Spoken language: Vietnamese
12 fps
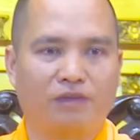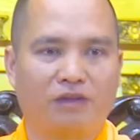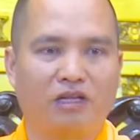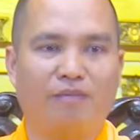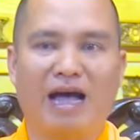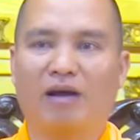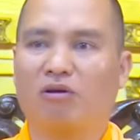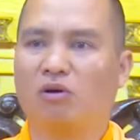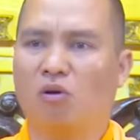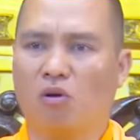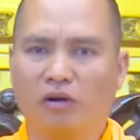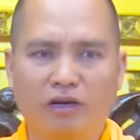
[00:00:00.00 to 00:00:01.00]
Thì bà ấy còn
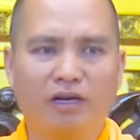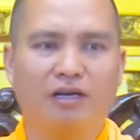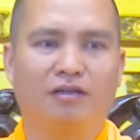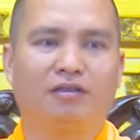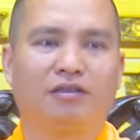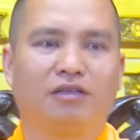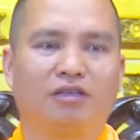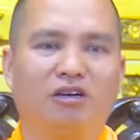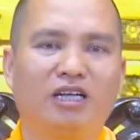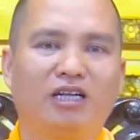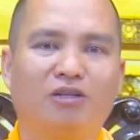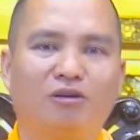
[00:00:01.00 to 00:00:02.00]
khổ nữa. Cho
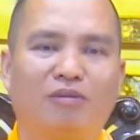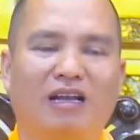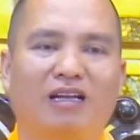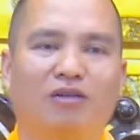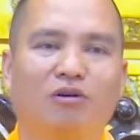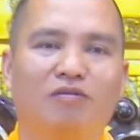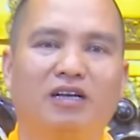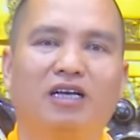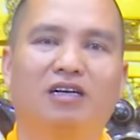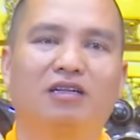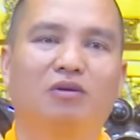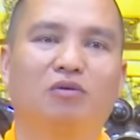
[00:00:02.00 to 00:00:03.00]
nên tôi bảo là thôi về
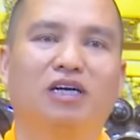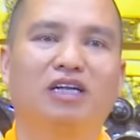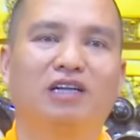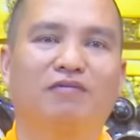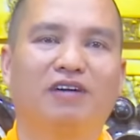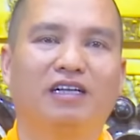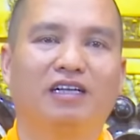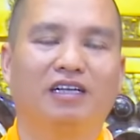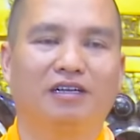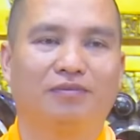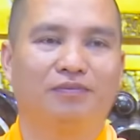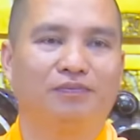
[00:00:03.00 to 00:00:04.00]
cứ tụng kinh niệm Phật đi.
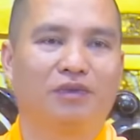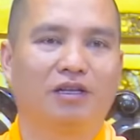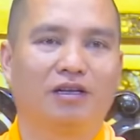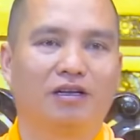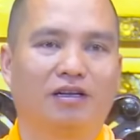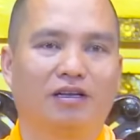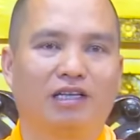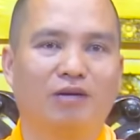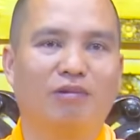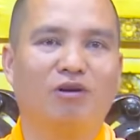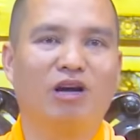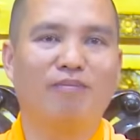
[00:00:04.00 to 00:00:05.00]
Nhưng
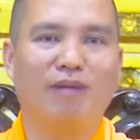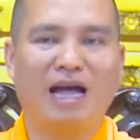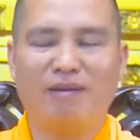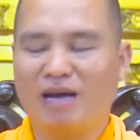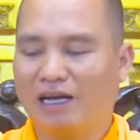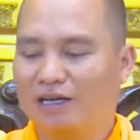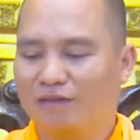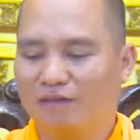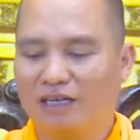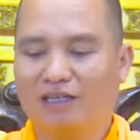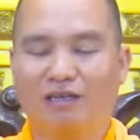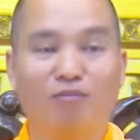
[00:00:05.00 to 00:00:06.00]
mà nói mãi bà cứ
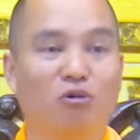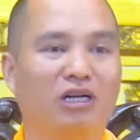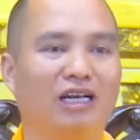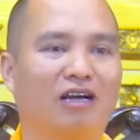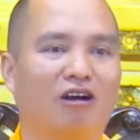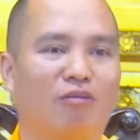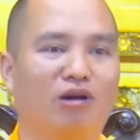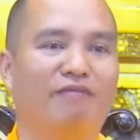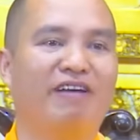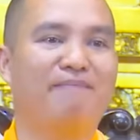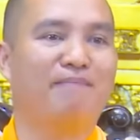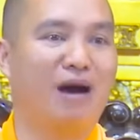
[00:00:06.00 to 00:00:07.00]
vẫn cứ muốn là có một cái
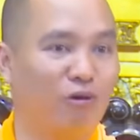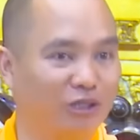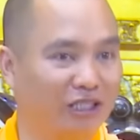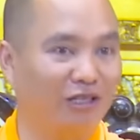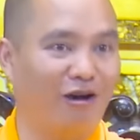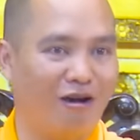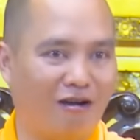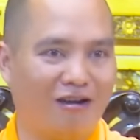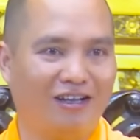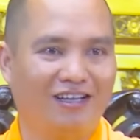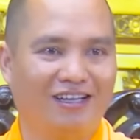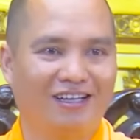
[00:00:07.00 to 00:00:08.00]
phép màu gì đó,
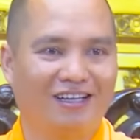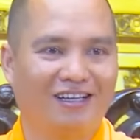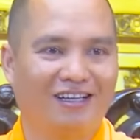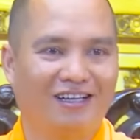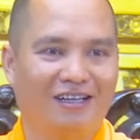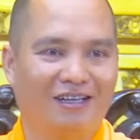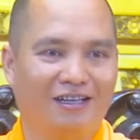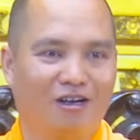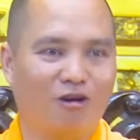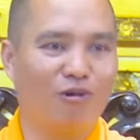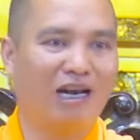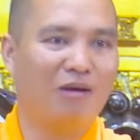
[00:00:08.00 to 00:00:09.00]

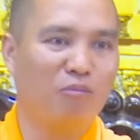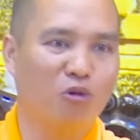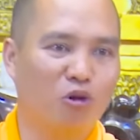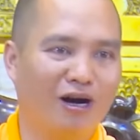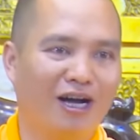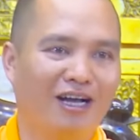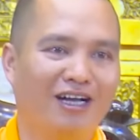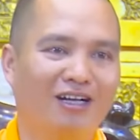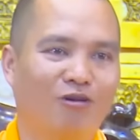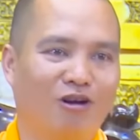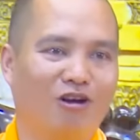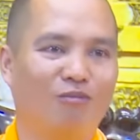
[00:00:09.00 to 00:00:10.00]
có một lá bùa
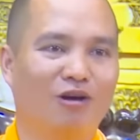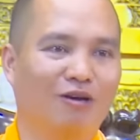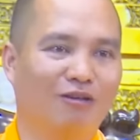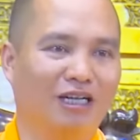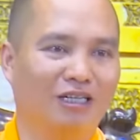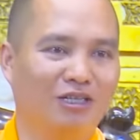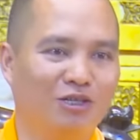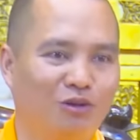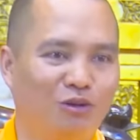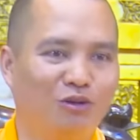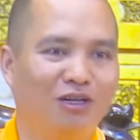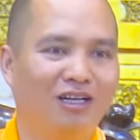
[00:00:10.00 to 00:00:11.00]
hoặc có một câu thần
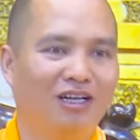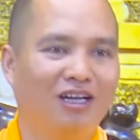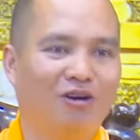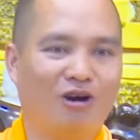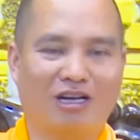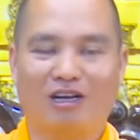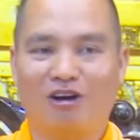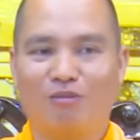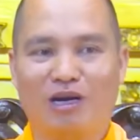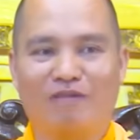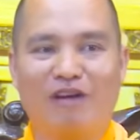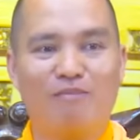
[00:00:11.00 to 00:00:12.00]
chú, hoặc là có
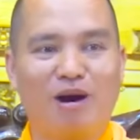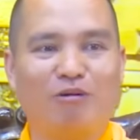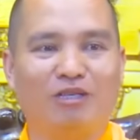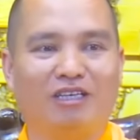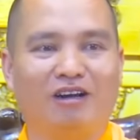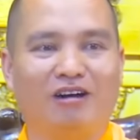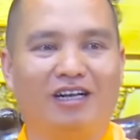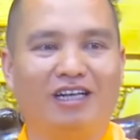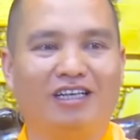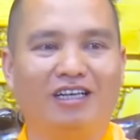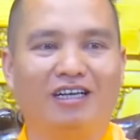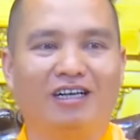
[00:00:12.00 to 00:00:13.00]
một cái phép màu gì đó
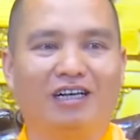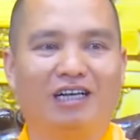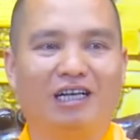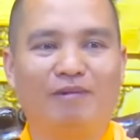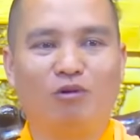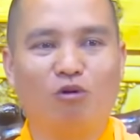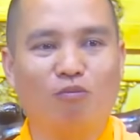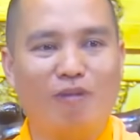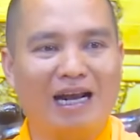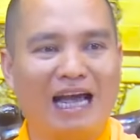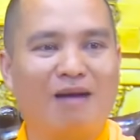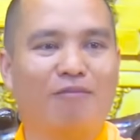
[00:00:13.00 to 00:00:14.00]
để gì? Để mình uống
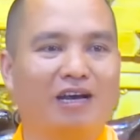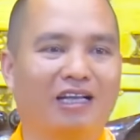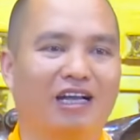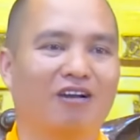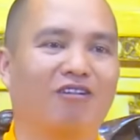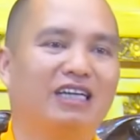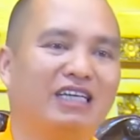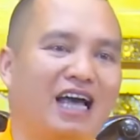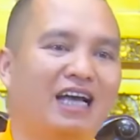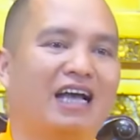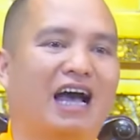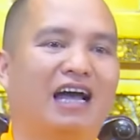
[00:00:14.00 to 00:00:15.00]
ba la một cái thằng con
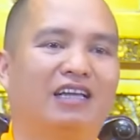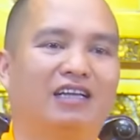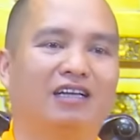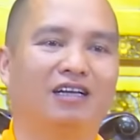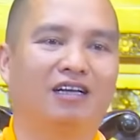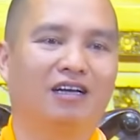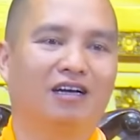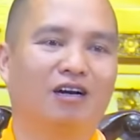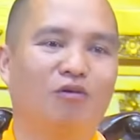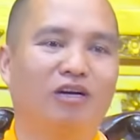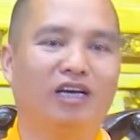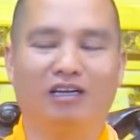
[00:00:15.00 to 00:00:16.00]
trai cả là gì?
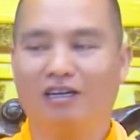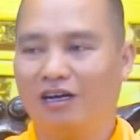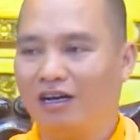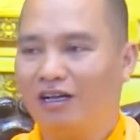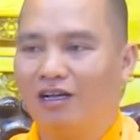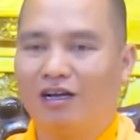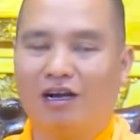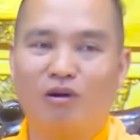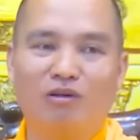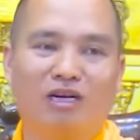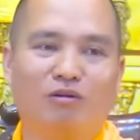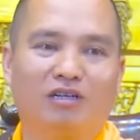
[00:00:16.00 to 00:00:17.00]
Không nghiện nữa.
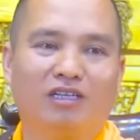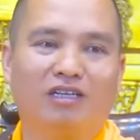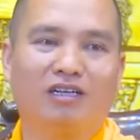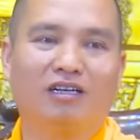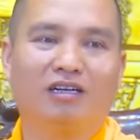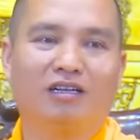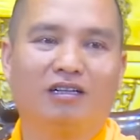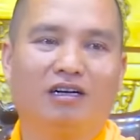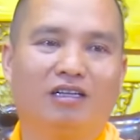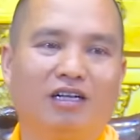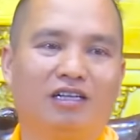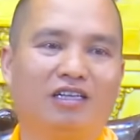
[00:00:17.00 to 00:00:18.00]
Ông chồng thì gì?
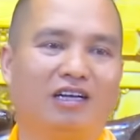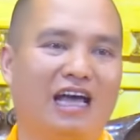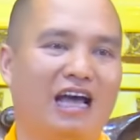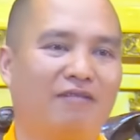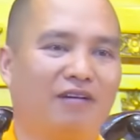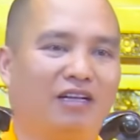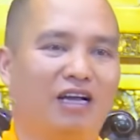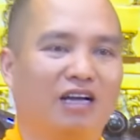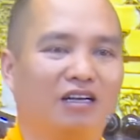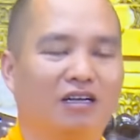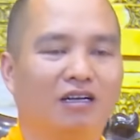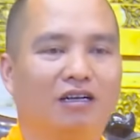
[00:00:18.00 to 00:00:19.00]
Tươi tỉnh trở lại. Và
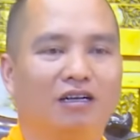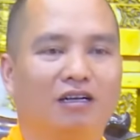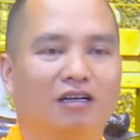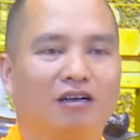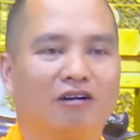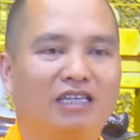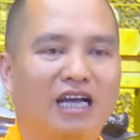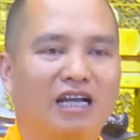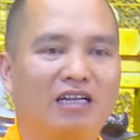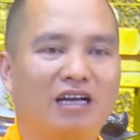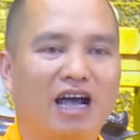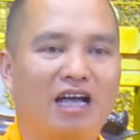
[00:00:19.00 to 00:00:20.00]
thằng con
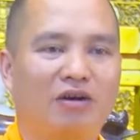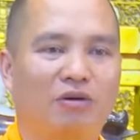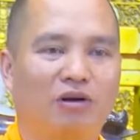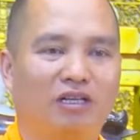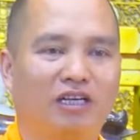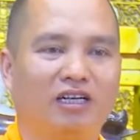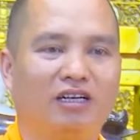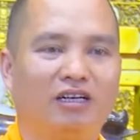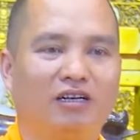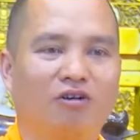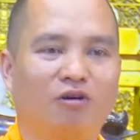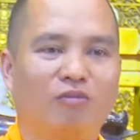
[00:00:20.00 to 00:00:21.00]
trai thứ hai của gì?
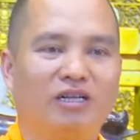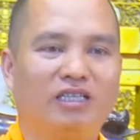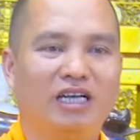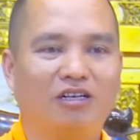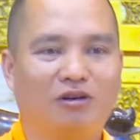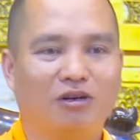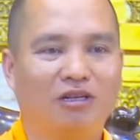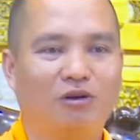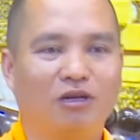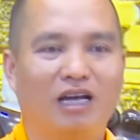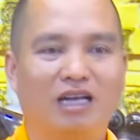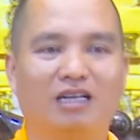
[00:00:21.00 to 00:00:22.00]
Của mình chết rồi,
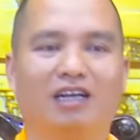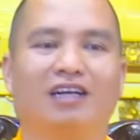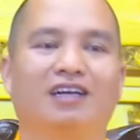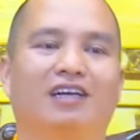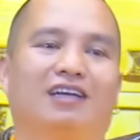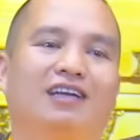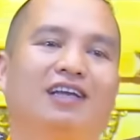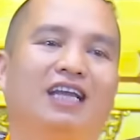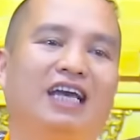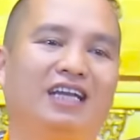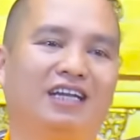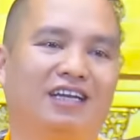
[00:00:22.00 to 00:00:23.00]
đồi đất đi
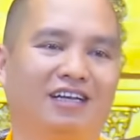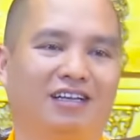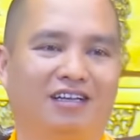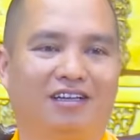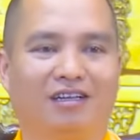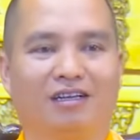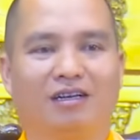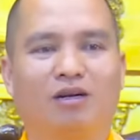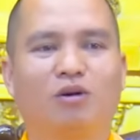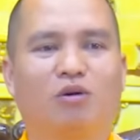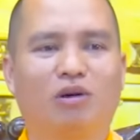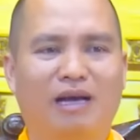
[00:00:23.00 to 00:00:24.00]
lên đấy.
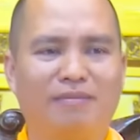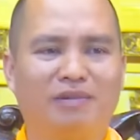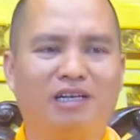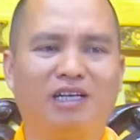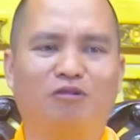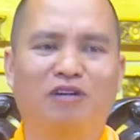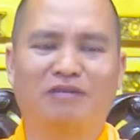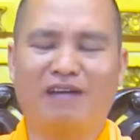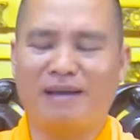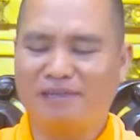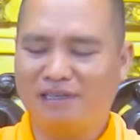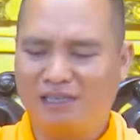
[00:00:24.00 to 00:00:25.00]
khổ lắm, là hiểu Phật
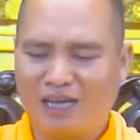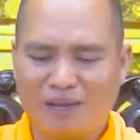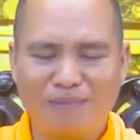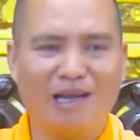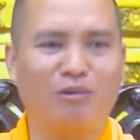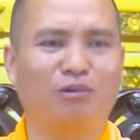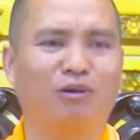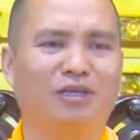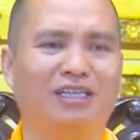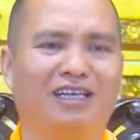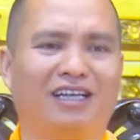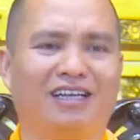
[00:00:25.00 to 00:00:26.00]
Pháp như thế mới đau tôi
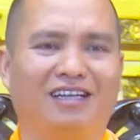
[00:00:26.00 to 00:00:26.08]
chứ lệ.